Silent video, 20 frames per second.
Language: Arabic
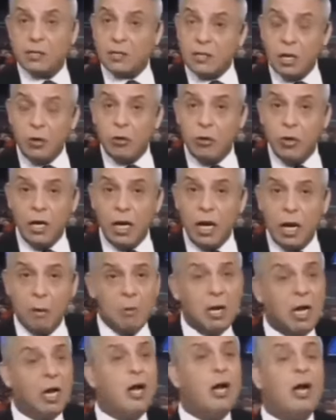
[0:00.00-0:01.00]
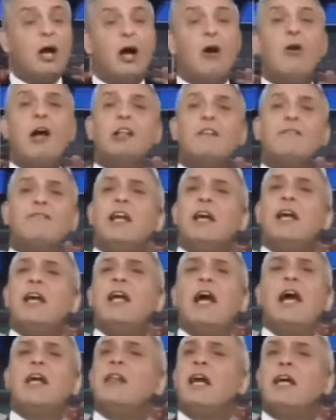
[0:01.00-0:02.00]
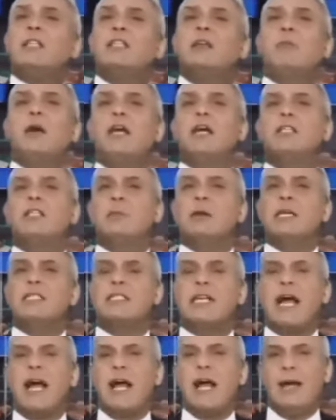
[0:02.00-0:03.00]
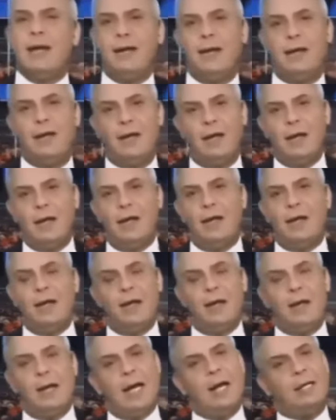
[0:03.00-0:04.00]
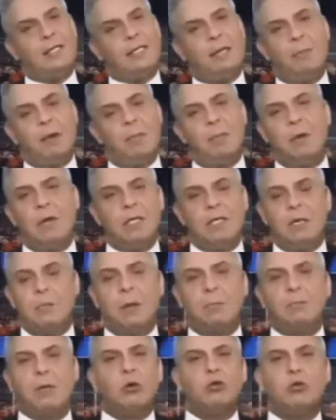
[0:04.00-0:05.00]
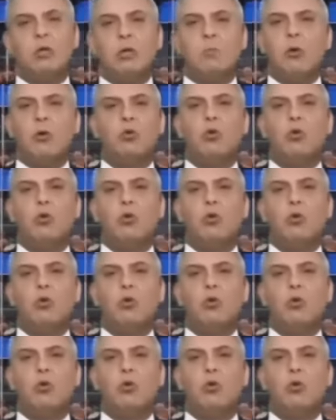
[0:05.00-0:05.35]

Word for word: اصر انه يلعب اوعى تفتكر هذا اختبار اختبار سهل لا تبقى ب... تبقى بتاخد